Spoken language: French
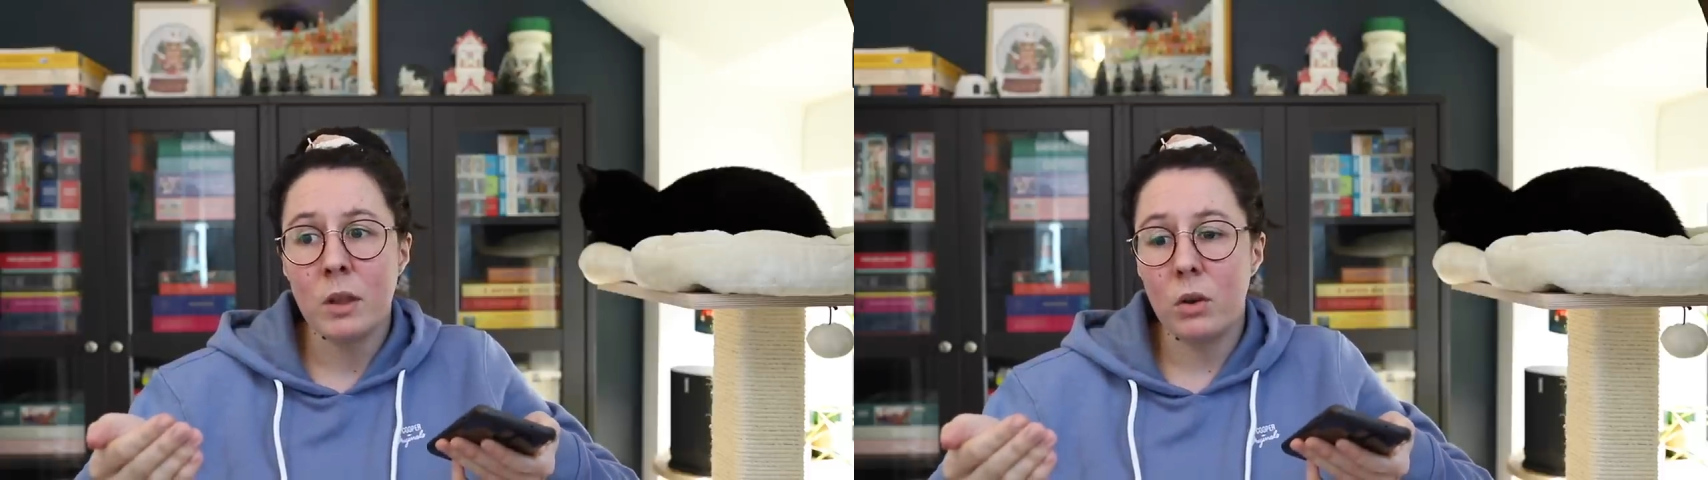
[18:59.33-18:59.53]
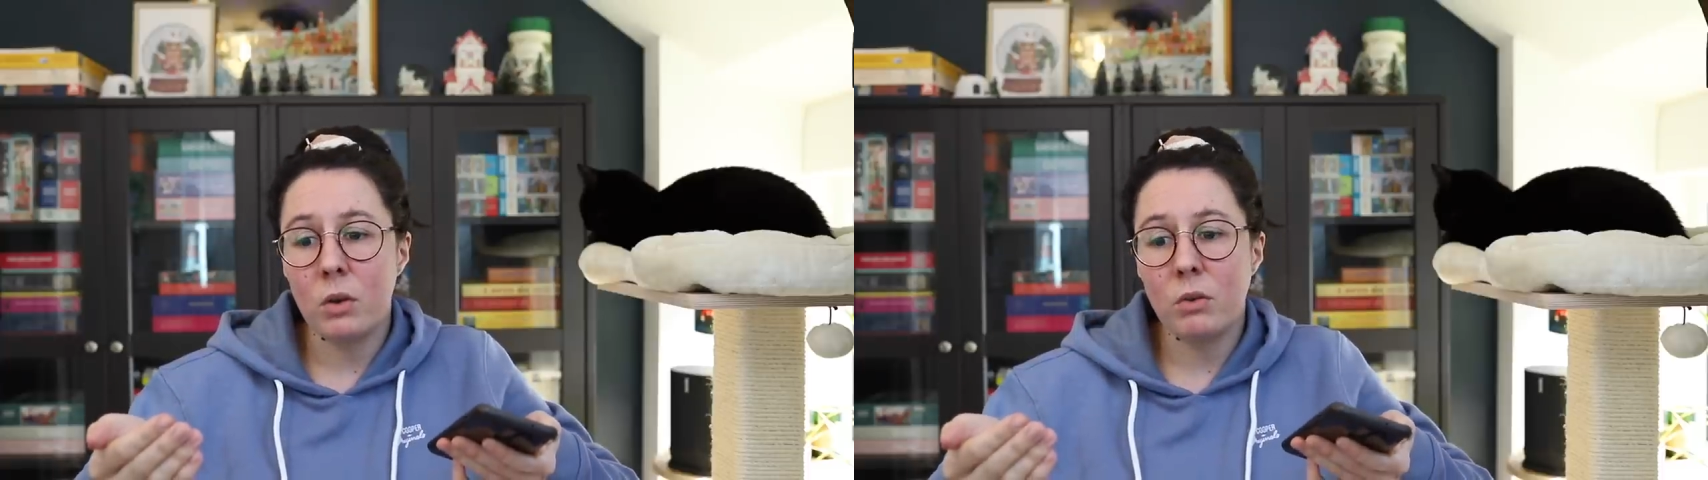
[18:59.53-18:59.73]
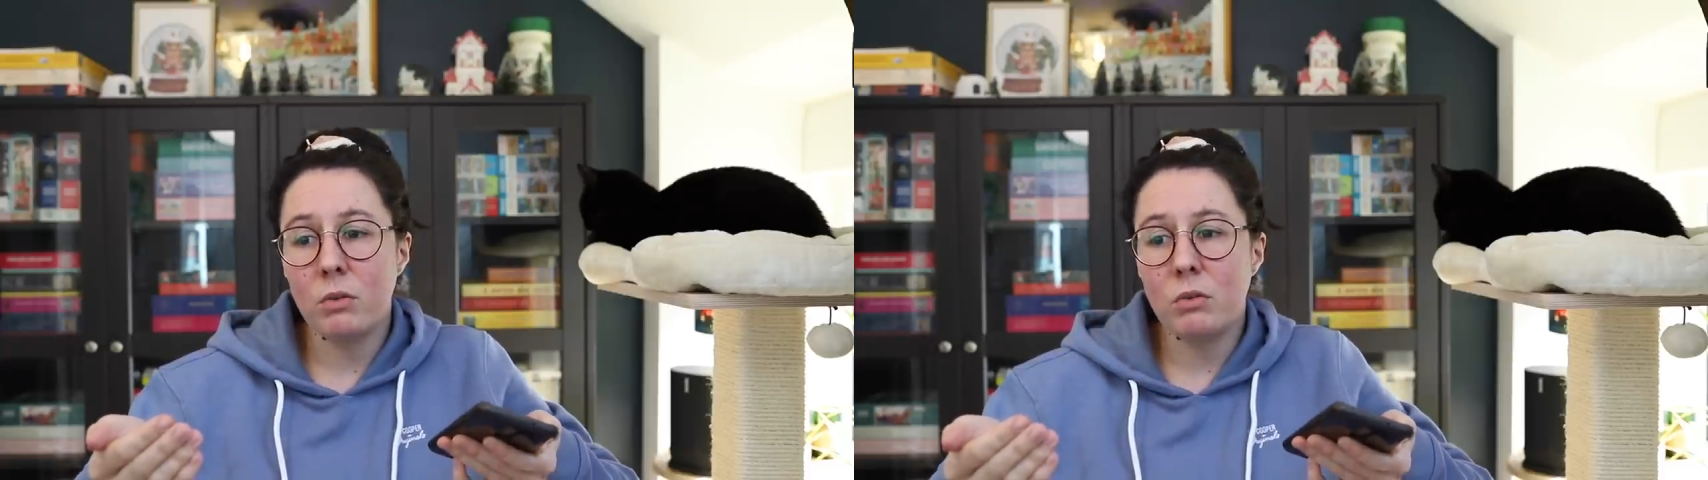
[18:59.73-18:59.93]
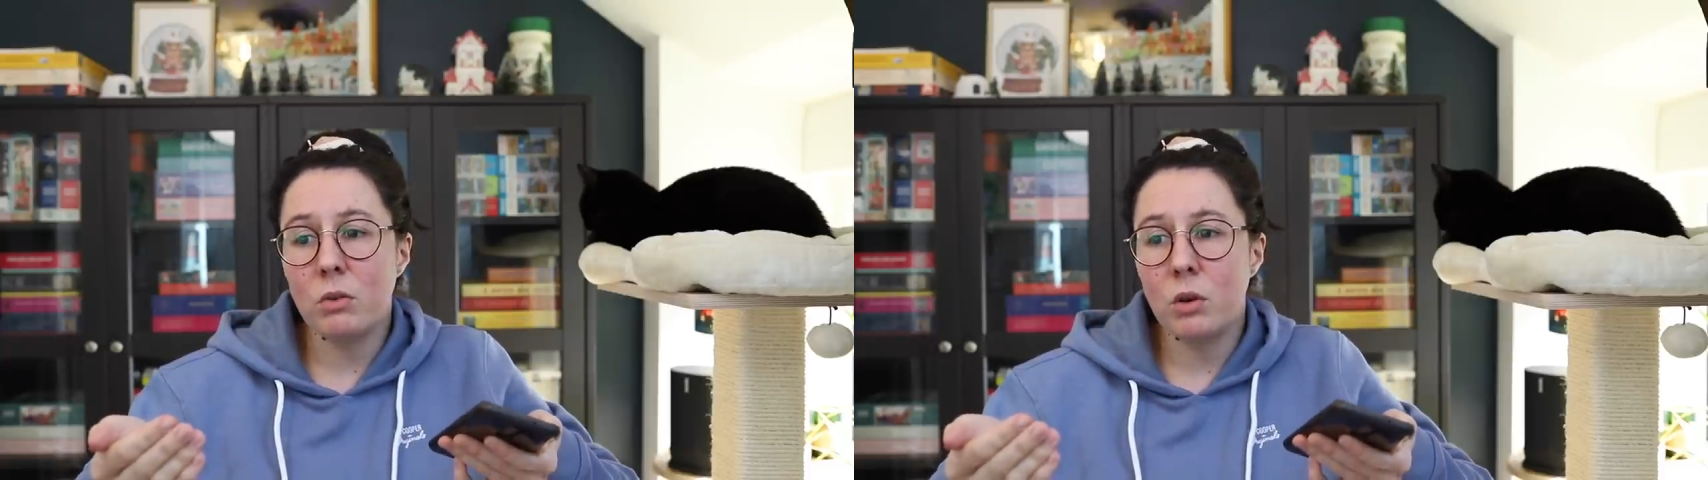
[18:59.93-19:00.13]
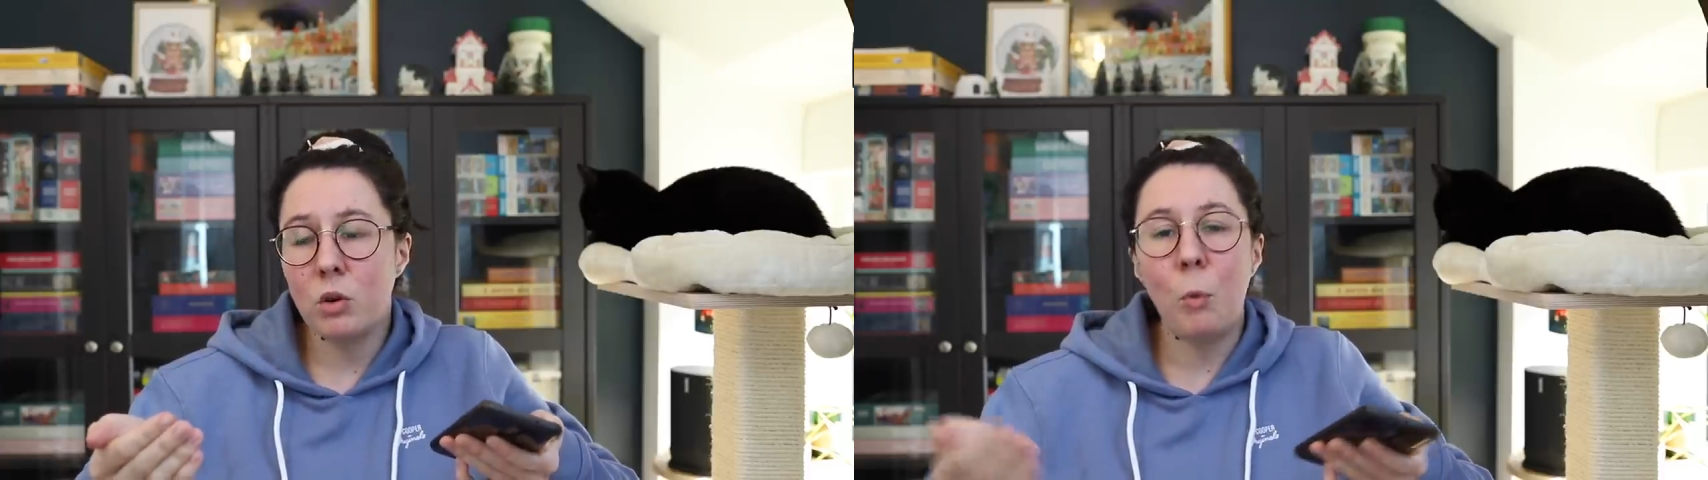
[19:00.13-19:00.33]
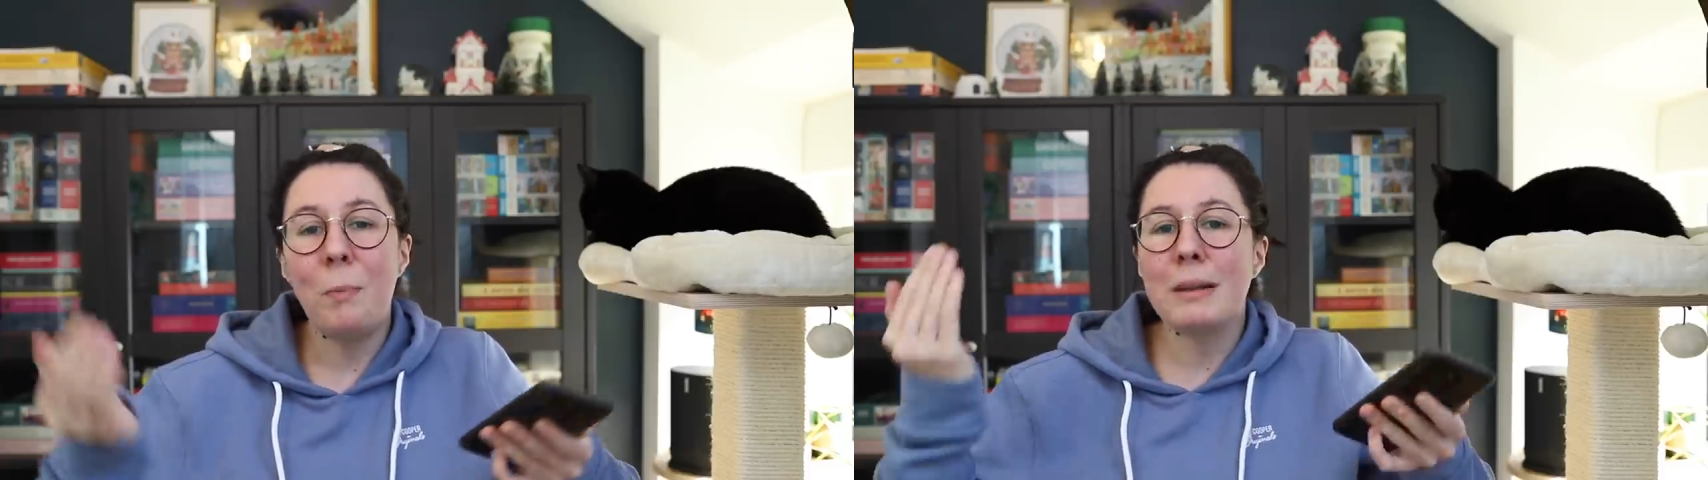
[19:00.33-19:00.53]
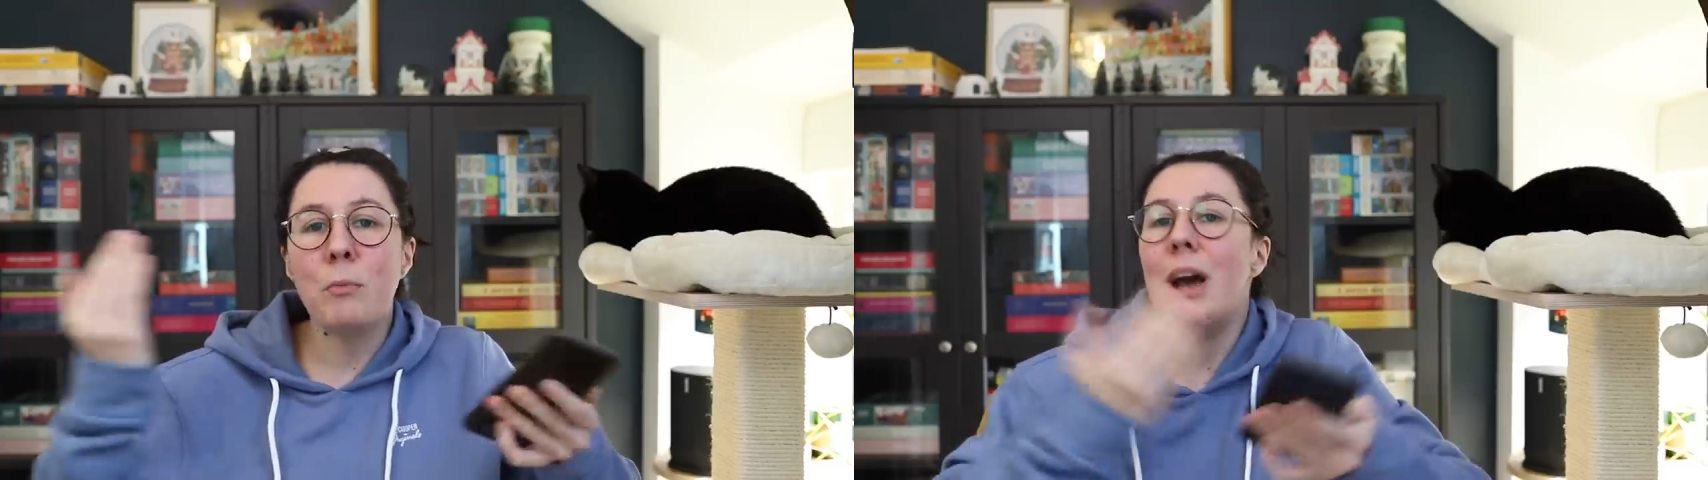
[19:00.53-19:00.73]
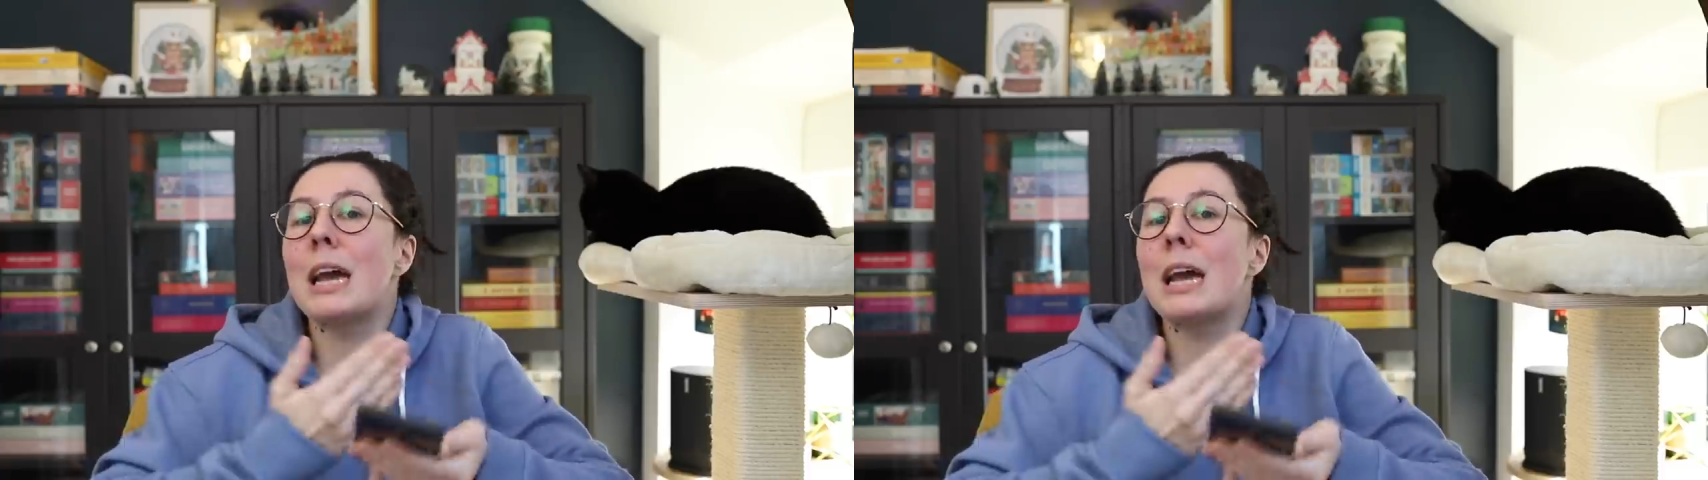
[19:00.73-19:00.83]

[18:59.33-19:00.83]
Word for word: euh, complètement